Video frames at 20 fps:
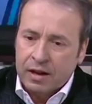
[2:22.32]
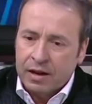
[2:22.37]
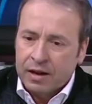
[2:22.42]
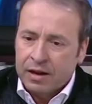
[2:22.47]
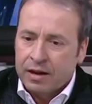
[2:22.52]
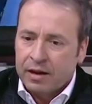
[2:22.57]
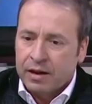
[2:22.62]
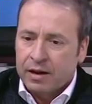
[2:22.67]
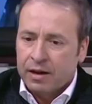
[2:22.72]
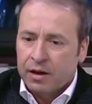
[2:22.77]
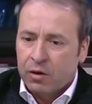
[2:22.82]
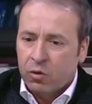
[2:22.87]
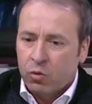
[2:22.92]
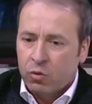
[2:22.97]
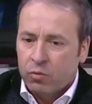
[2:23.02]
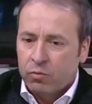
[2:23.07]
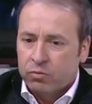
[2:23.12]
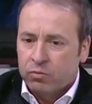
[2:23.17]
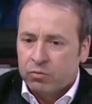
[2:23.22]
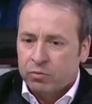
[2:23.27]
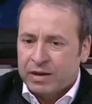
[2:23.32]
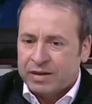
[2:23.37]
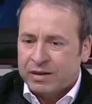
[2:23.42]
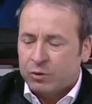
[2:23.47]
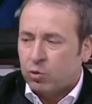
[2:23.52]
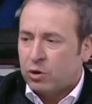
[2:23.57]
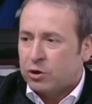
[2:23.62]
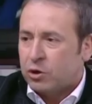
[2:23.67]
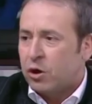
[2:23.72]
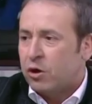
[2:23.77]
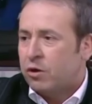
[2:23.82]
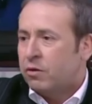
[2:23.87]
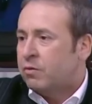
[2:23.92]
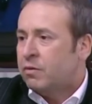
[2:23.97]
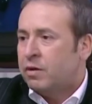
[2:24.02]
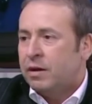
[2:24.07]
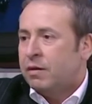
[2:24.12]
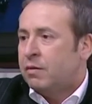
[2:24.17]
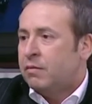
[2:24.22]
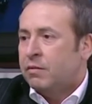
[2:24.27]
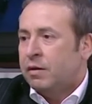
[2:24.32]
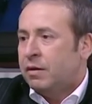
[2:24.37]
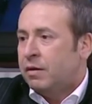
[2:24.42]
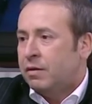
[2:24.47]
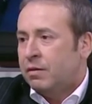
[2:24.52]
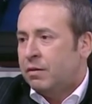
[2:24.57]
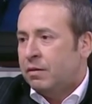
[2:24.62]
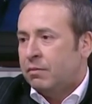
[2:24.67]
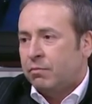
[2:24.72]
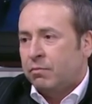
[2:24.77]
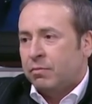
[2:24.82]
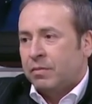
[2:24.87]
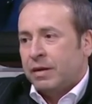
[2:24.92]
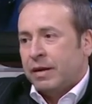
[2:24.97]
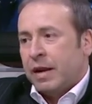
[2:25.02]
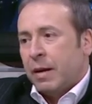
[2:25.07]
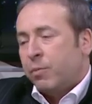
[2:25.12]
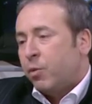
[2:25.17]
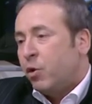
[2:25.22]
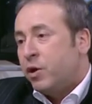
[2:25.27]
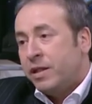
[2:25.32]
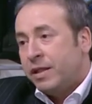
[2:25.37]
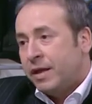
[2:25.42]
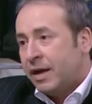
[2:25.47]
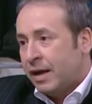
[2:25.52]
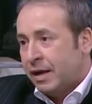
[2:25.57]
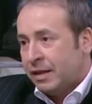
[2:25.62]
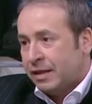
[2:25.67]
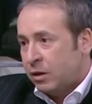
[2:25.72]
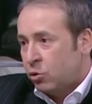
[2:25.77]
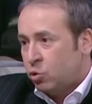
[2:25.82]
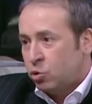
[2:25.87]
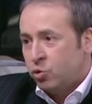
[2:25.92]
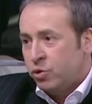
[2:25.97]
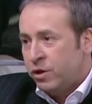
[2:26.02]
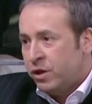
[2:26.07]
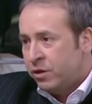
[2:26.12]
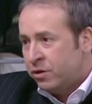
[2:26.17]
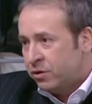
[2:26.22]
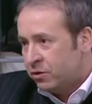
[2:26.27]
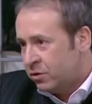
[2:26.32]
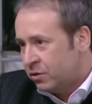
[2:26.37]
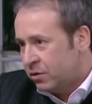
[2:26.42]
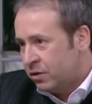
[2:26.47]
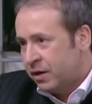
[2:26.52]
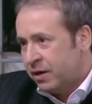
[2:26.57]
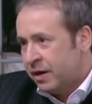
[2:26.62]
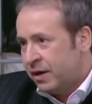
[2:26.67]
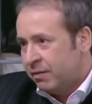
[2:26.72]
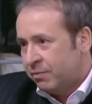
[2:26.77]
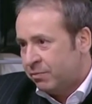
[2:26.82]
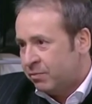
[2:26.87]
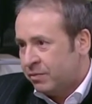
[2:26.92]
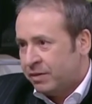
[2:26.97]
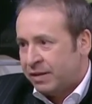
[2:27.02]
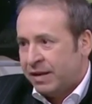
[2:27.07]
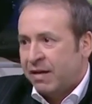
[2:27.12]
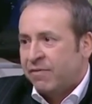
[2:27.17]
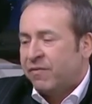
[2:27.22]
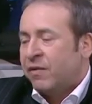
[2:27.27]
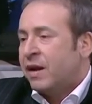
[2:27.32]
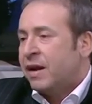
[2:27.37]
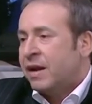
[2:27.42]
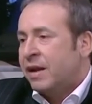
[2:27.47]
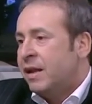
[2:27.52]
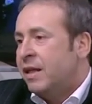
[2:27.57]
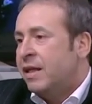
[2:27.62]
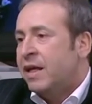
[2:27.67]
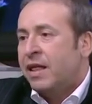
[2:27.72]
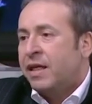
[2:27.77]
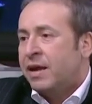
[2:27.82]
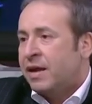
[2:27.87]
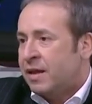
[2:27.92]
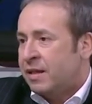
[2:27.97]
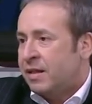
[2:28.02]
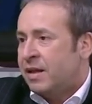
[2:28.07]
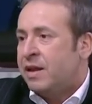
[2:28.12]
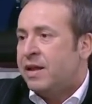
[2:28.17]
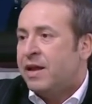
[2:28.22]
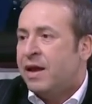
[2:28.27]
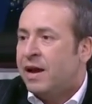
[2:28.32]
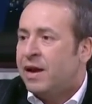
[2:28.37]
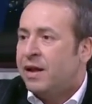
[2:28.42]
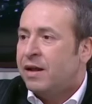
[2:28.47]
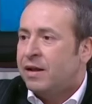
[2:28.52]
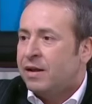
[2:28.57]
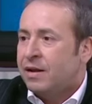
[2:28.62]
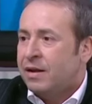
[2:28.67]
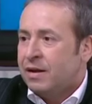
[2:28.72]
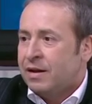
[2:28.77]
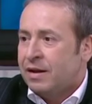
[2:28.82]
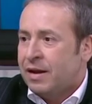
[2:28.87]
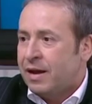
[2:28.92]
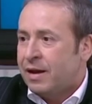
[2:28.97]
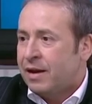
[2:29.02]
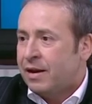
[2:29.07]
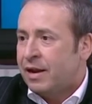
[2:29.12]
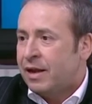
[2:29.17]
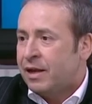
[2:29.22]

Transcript: eh, una situación de las políticas de Estados Unidos y las fragilidades que tenía la,